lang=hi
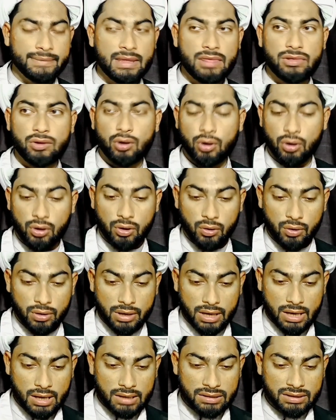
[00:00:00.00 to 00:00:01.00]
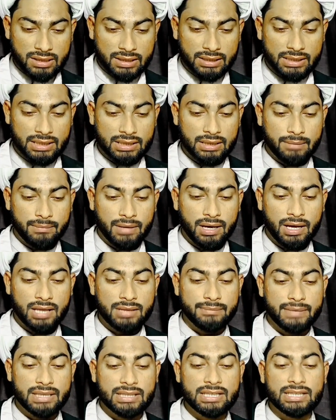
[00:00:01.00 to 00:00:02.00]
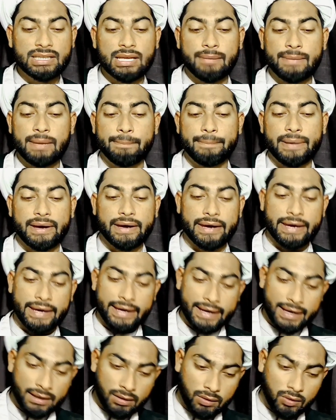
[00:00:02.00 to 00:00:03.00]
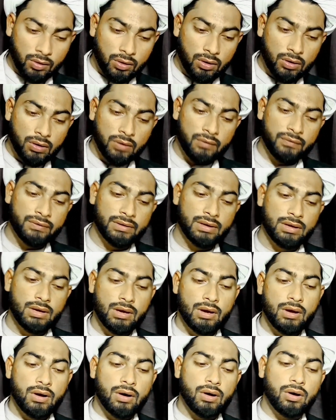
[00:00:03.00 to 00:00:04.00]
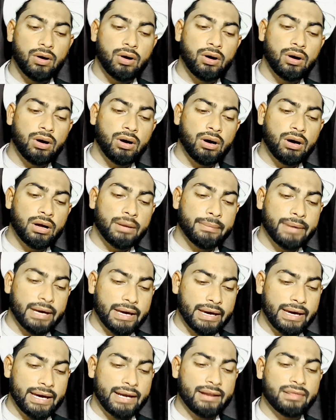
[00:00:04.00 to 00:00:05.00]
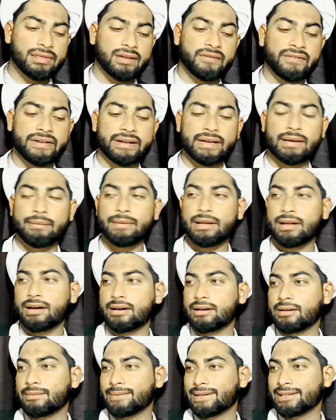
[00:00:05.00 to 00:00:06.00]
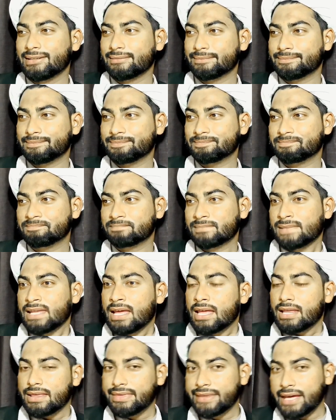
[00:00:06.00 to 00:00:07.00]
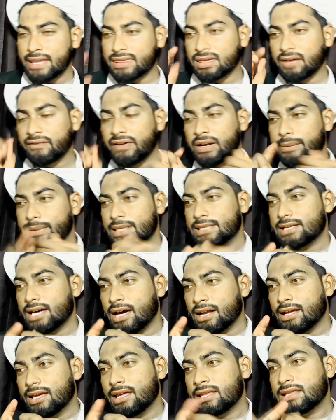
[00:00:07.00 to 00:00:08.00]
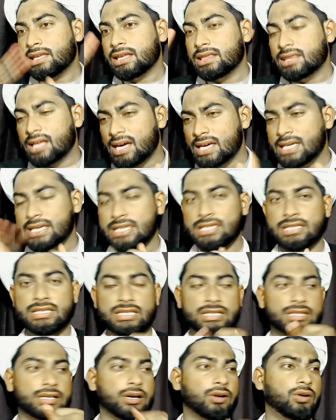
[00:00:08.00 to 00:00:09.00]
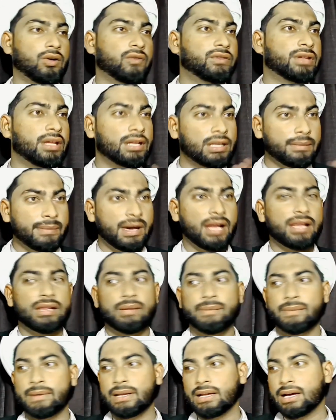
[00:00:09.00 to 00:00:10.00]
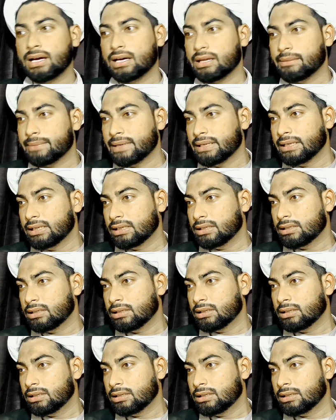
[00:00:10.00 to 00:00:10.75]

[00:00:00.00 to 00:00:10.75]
ने जहर और असर की नमाज मदीना में बग़ैर खौफ और बग़ैर सफ़र के मिलाकर पढ़ी ना सफ़र पर जा रहे थे ना ही किसी चीज़ का खौफ था नमाज ने कर पढ़ी है